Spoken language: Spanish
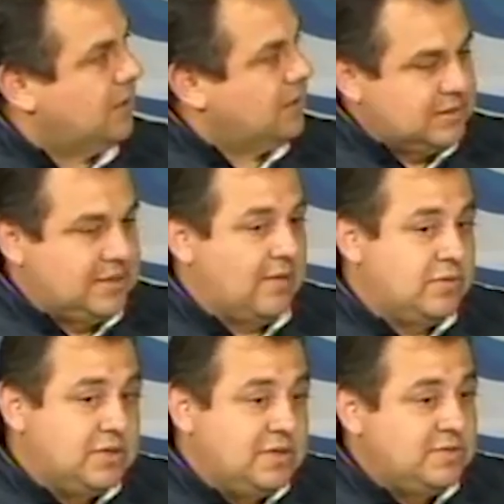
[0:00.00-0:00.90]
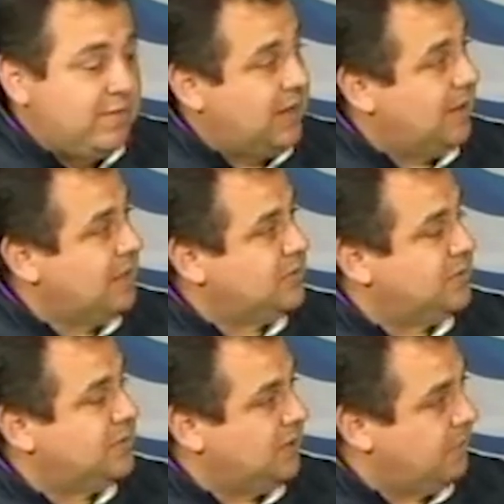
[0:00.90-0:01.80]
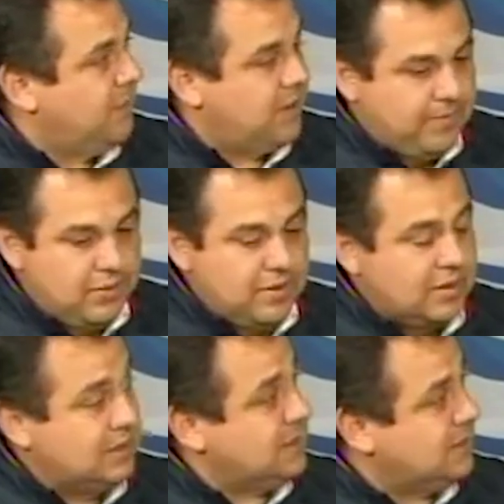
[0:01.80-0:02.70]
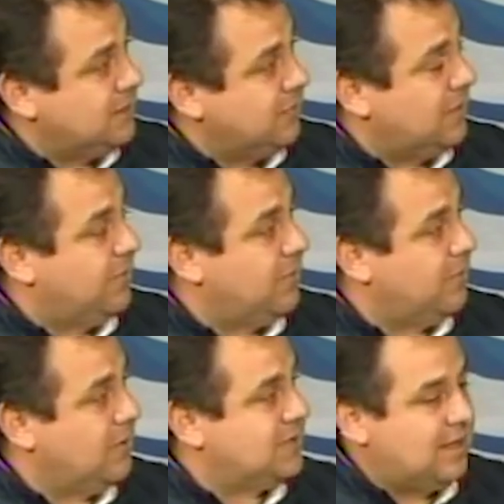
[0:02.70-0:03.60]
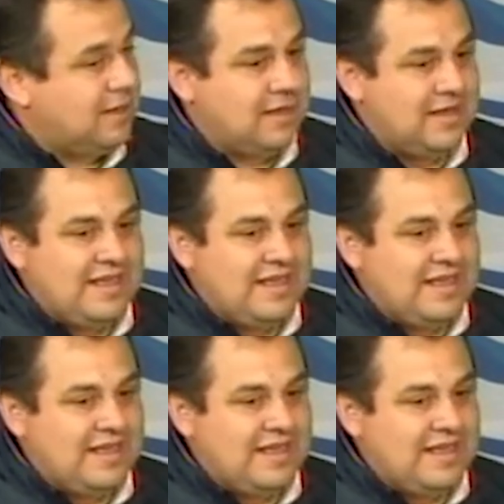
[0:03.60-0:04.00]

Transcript: Estamos en espera del subsidio para poderles hacer una propuesta